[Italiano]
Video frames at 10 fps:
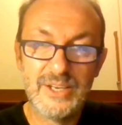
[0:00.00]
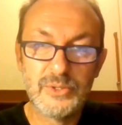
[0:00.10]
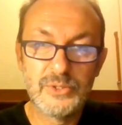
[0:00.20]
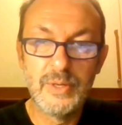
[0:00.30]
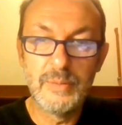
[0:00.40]

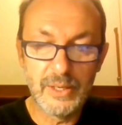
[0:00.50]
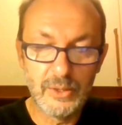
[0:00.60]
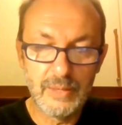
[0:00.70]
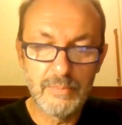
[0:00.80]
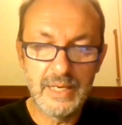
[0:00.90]
Ecco, sono le
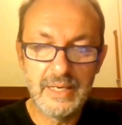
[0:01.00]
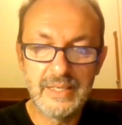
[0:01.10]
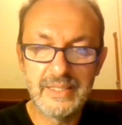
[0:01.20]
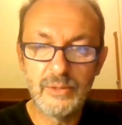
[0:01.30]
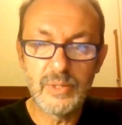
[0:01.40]
parole
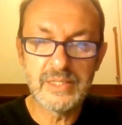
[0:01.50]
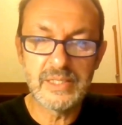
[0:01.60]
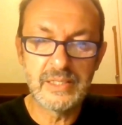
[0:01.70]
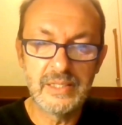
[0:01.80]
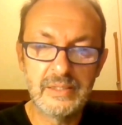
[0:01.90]
belle di
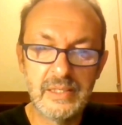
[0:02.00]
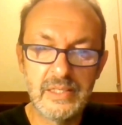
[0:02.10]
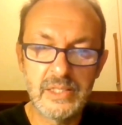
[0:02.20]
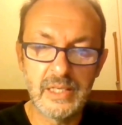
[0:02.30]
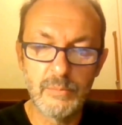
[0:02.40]
questa
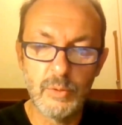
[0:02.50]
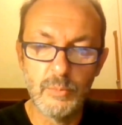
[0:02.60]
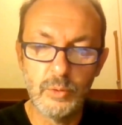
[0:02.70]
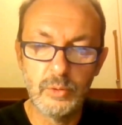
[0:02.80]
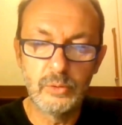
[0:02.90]
scrittrice che amo
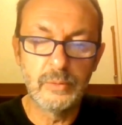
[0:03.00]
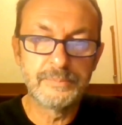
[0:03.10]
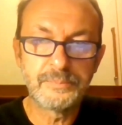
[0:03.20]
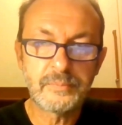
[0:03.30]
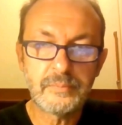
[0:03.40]

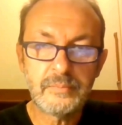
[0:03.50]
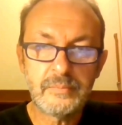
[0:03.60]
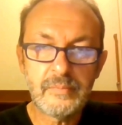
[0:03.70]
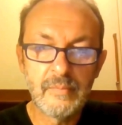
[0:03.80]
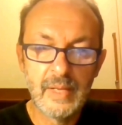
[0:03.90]
molto
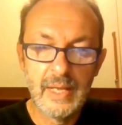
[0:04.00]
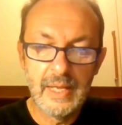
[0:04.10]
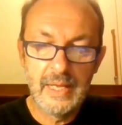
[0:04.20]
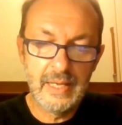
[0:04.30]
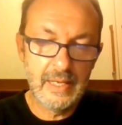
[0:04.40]

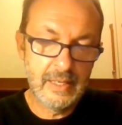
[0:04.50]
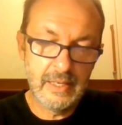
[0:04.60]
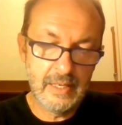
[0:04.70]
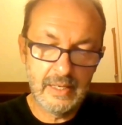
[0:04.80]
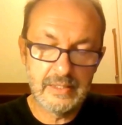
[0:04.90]
e
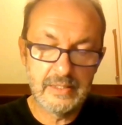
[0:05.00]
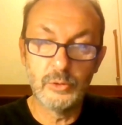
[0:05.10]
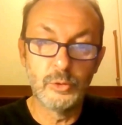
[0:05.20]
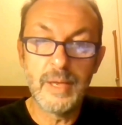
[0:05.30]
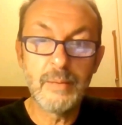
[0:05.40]
che
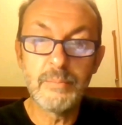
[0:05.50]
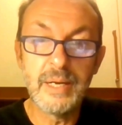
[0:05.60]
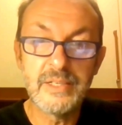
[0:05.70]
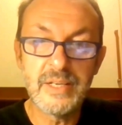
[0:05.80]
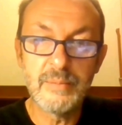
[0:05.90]
secondo me è un
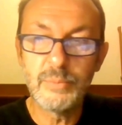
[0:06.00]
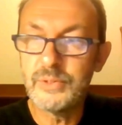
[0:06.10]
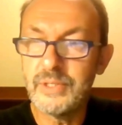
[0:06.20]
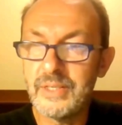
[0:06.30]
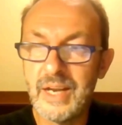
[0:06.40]
bel
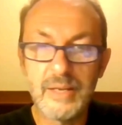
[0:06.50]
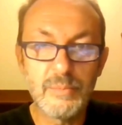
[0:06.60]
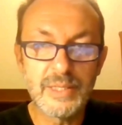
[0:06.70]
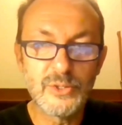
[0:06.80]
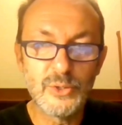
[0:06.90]
esempio di
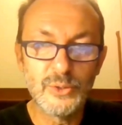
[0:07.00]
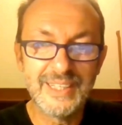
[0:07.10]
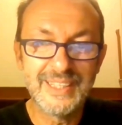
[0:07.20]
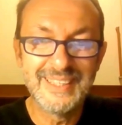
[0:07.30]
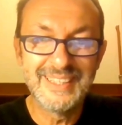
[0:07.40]

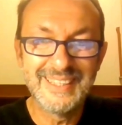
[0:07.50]
rianimazione.